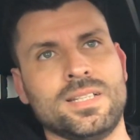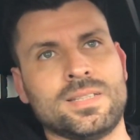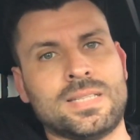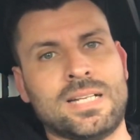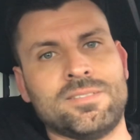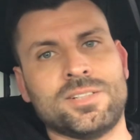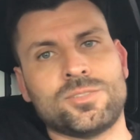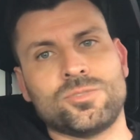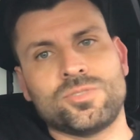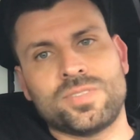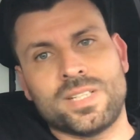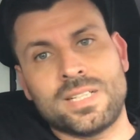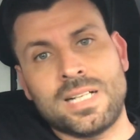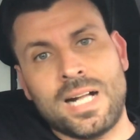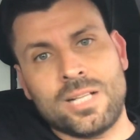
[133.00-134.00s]
Tava
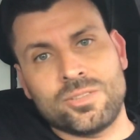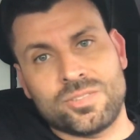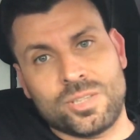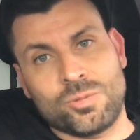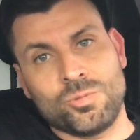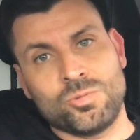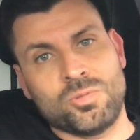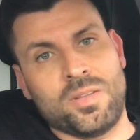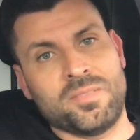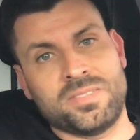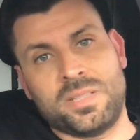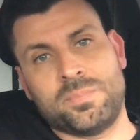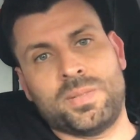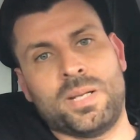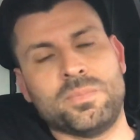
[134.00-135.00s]
sossegado, segundo eles,
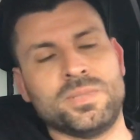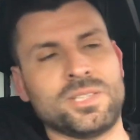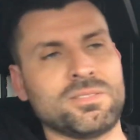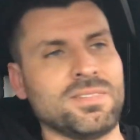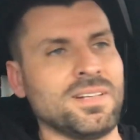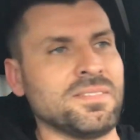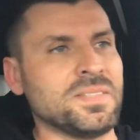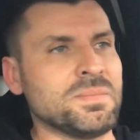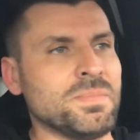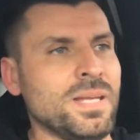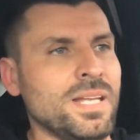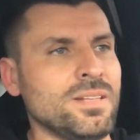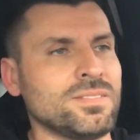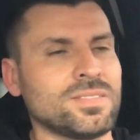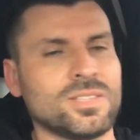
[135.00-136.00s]
né? Pra mim, que eu vi,
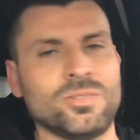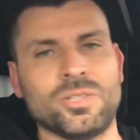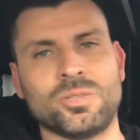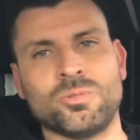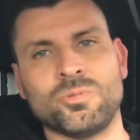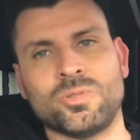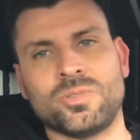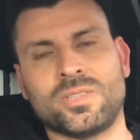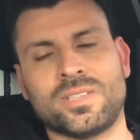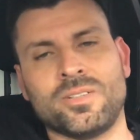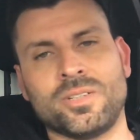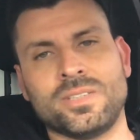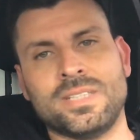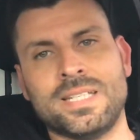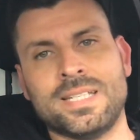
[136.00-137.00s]
que
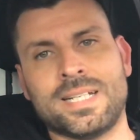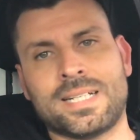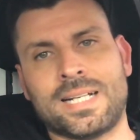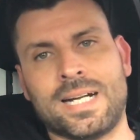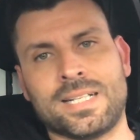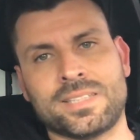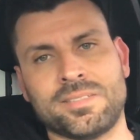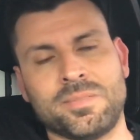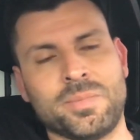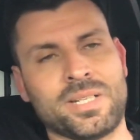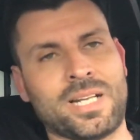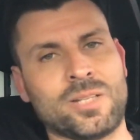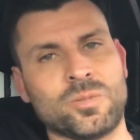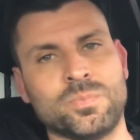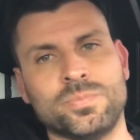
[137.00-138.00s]
doideira, cara, que vi
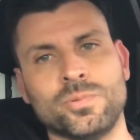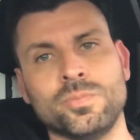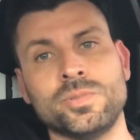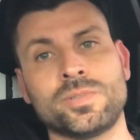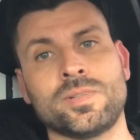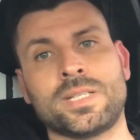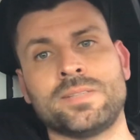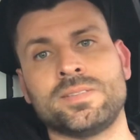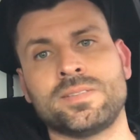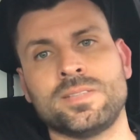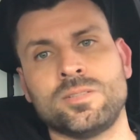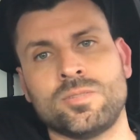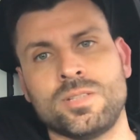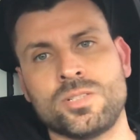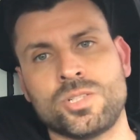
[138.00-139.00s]
mercado público, aquele
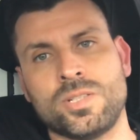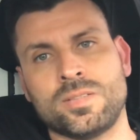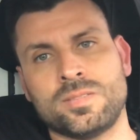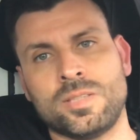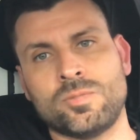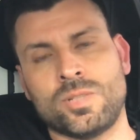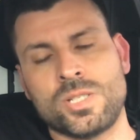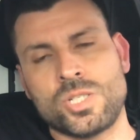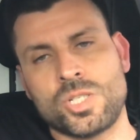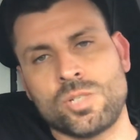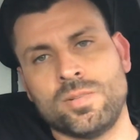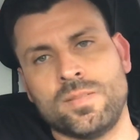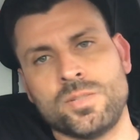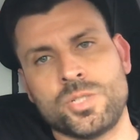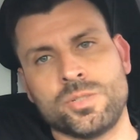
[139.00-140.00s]
centro, centro
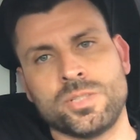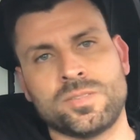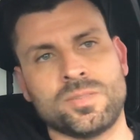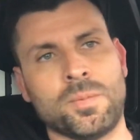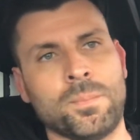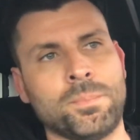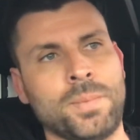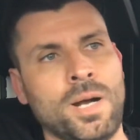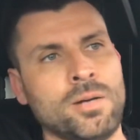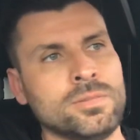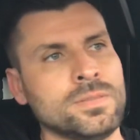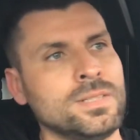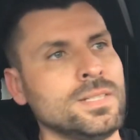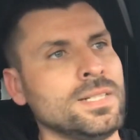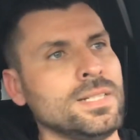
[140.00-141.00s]
antigo ali de São Paulo.
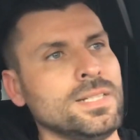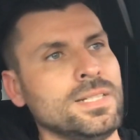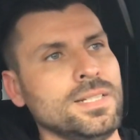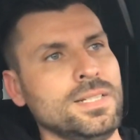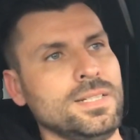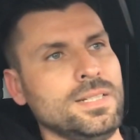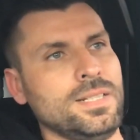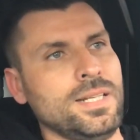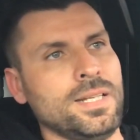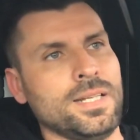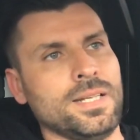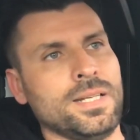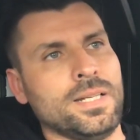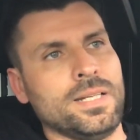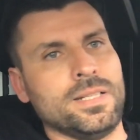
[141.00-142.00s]

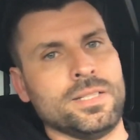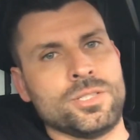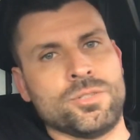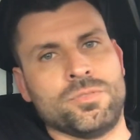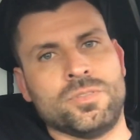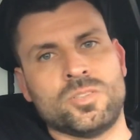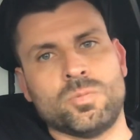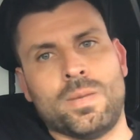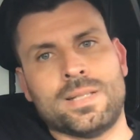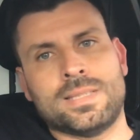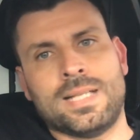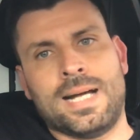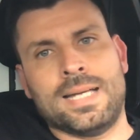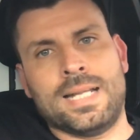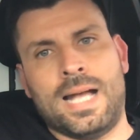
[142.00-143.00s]
É, edifício
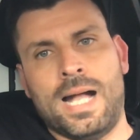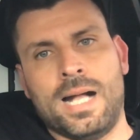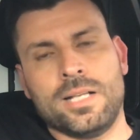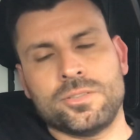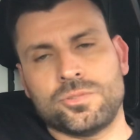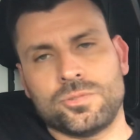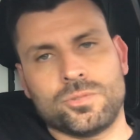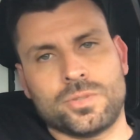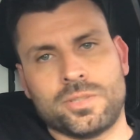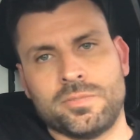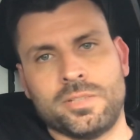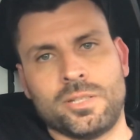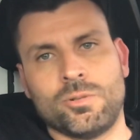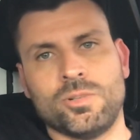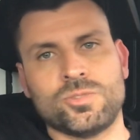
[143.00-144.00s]
Matarazzo, aquele
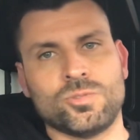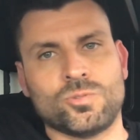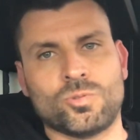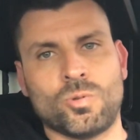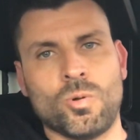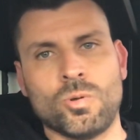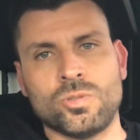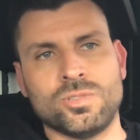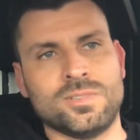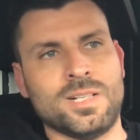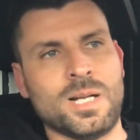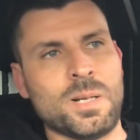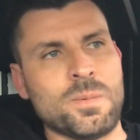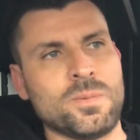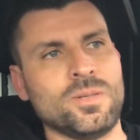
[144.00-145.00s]
negócio todo
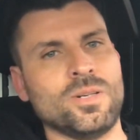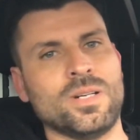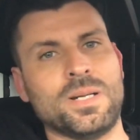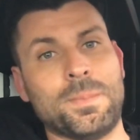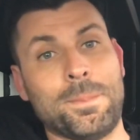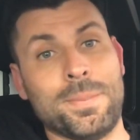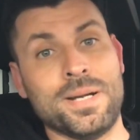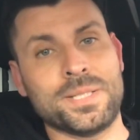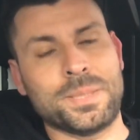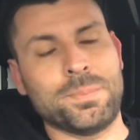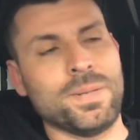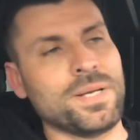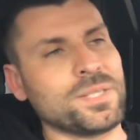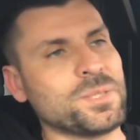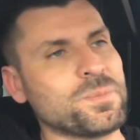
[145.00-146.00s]
lá, morra, punk,
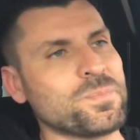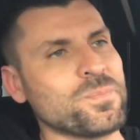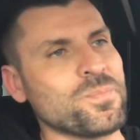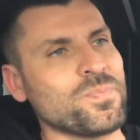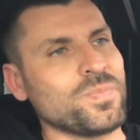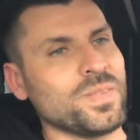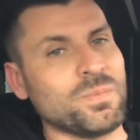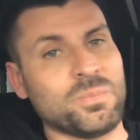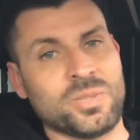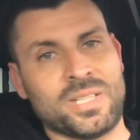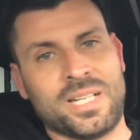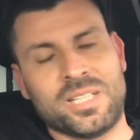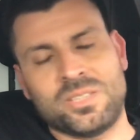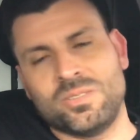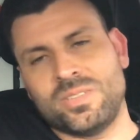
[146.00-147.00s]
punk. Pro
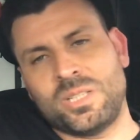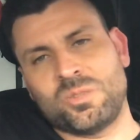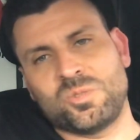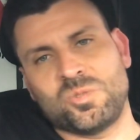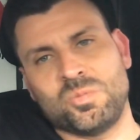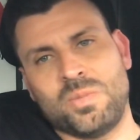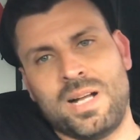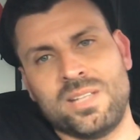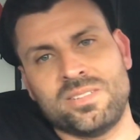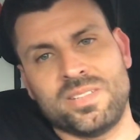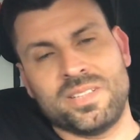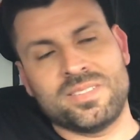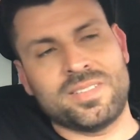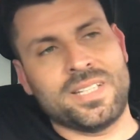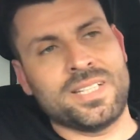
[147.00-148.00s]
cara que não tá acostumado,
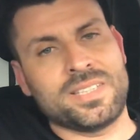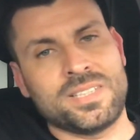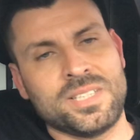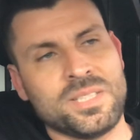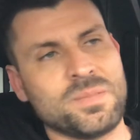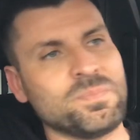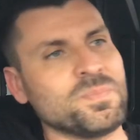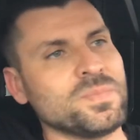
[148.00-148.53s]
né? Sai aqui,